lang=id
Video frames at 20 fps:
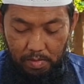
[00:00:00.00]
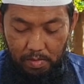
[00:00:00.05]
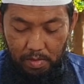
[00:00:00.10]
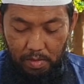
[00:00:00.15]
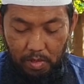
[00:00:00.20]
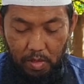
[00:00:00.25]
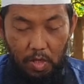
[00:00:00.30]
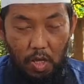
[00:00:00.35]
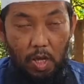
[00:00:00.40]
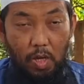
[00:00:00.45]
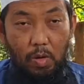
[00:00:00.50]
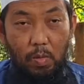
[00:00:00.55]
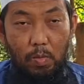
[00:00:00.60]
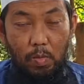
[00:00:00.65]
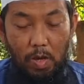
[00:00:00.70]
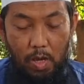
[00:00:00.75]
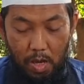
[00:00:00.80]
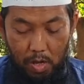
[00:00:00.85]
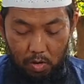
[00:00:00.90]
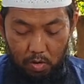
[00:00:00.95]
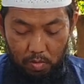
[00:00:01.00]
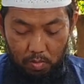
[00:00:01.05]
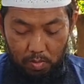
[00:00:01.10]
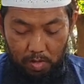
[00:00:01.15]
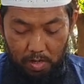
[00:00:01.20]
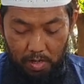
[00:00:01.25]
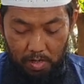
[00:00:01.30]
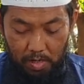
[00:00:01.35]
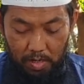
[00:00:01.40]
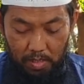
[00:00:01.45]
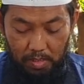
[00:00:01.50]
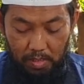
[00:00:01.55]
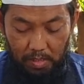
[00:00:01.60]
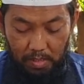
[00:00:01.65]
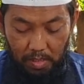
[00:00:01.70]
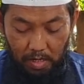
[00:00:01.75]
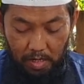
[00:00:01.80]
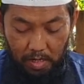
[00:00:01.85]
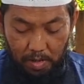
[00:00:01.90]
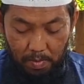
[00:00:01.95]
terkagum-kagum dengan hasil
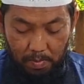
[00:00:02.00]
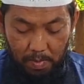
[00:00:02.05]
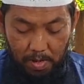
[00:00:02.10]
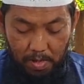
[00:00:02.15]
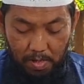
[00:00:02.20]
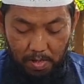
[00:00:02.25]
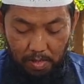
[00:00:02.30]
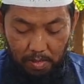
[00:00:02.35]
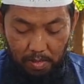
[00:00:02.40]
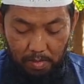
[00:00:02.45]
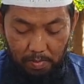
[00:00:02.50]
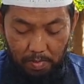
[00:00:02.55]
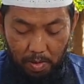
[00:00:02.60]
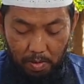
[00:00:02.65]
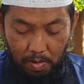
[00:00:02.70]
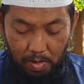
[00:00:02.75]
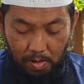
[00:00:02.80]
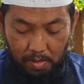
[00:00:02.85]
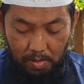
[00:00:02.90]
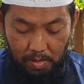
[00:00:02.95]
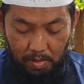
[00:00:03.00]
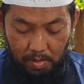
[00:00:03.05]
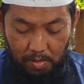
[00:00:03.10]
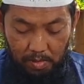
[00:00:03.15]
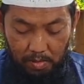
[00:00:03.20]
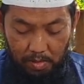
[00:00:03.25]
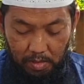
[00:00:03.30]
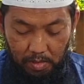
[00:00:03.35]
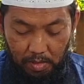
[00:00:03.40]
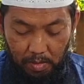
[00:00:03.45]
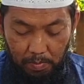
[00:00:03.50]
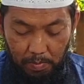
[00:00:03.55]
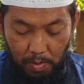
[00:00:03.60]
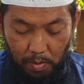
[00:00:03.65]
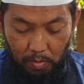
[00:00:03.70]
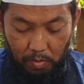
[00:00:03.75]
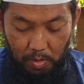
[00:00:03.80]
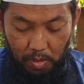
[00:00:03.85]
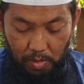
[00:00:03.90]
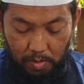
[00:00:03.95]
tanaman yang di bawahnya yang tertimpa
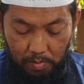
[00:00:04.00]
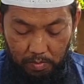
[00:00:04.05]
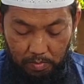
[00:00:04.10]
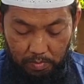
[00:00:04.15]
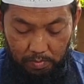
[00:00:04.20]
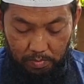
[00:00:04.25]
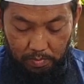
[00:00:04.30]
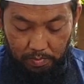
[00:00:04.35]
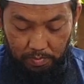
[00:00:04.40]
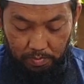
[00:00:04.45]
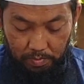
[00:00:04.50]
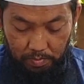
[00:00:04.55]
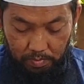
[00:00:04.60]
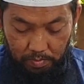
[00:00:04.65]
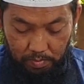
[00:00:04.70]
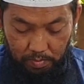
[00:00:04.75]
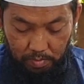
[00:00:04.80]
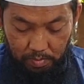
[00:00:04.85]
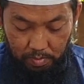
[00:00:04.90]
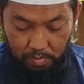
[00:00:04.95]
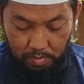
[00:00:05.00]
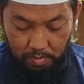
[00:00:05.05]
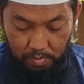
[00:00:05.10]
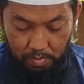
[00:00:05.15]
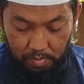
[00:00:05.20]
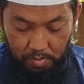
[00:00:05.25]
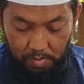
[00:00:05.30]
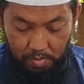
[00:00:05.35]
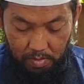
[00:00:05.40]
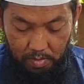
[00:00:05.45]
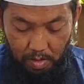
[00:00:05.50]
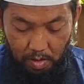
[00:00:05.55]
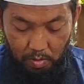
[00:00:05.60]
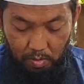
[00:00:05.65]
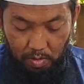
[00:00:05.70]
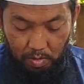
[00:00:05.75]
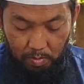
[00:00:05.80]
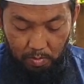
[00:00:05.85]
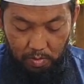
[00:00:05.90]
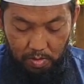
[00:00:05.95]
hujan. Lalu
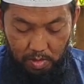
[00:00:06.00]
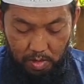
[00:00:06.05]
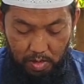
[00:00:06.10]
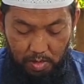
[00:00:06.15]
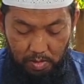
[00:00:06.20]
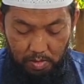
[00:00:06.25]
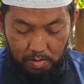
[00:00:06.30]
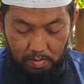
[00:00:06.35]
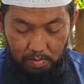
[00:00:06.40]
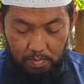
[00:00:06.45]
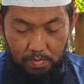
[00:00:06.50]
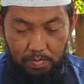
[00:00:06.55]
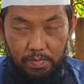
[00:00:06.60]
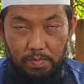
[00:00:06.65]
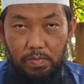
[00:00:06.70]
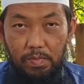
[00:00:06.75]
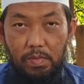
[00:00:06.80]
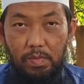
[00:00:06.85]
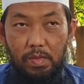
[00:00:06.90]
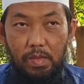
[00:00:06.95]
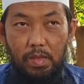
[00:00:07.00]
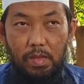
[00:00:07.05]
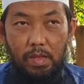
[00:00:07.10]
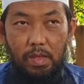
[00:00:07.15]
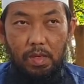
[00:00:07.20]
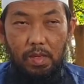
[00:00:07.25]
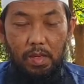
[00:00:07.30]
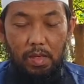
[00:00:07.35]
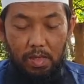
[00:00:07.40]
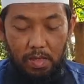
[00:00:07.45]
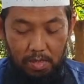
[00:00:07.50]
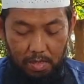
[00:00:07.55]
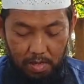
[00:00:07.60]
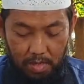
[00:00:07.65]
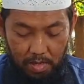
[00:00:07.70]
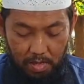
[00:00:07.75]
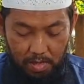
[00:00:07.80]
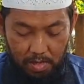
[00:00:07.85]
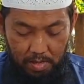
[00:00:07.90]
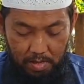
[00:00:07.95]
kemudian
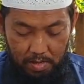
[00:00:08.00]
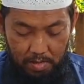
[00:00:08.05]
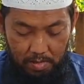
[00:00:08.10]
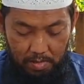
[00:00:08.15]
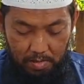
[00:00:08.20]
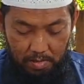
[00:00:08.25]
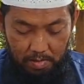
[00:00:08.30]
ia